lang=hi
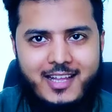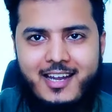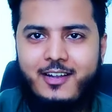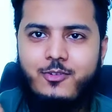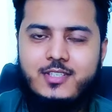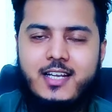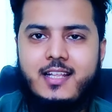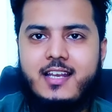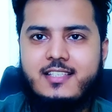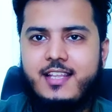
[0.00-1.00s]
देख रहे हैं टू
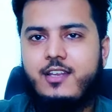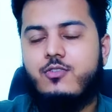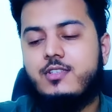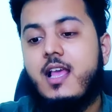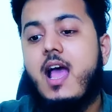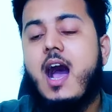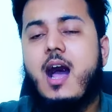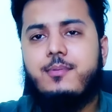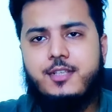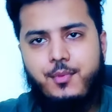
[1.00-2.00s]
जेड क्रेजी न्यूज़
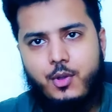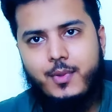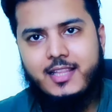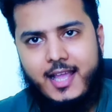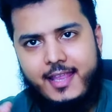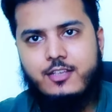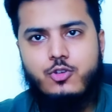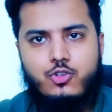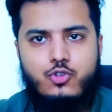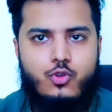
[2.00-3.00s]
आप सभी को पता है ये
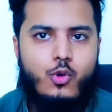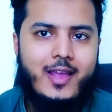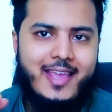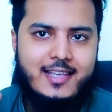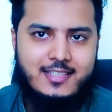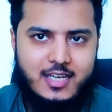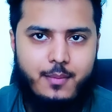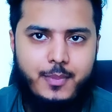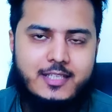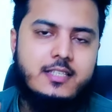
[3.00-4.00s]
जो शो है
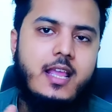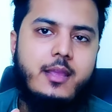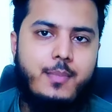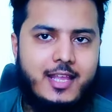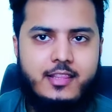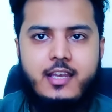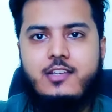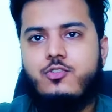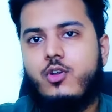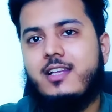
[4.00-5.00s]
स्टार प्लस का एक
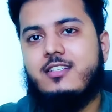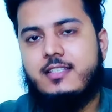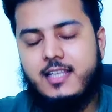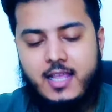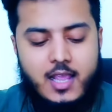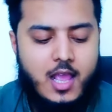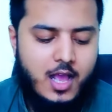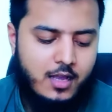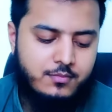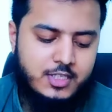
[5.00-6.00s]
बेहतरीन शो है जिसे
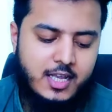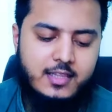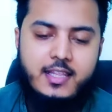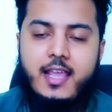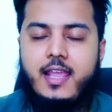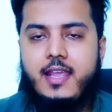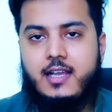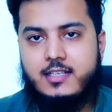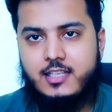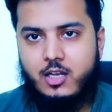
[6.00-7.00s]
हम जानते हैं
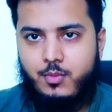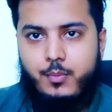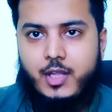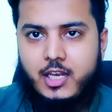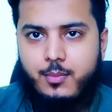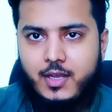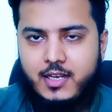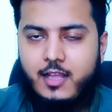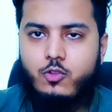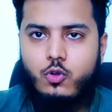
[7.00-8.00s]
एक हज़ार में मेरी
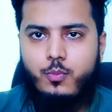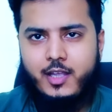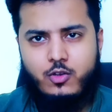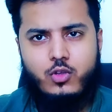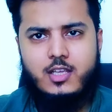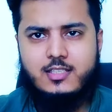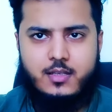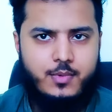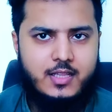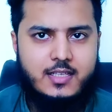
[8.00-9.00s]
बहनाएं दो बहनों की
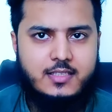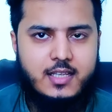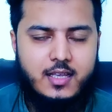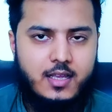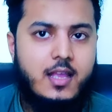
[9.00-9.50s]
ज़बरदस्त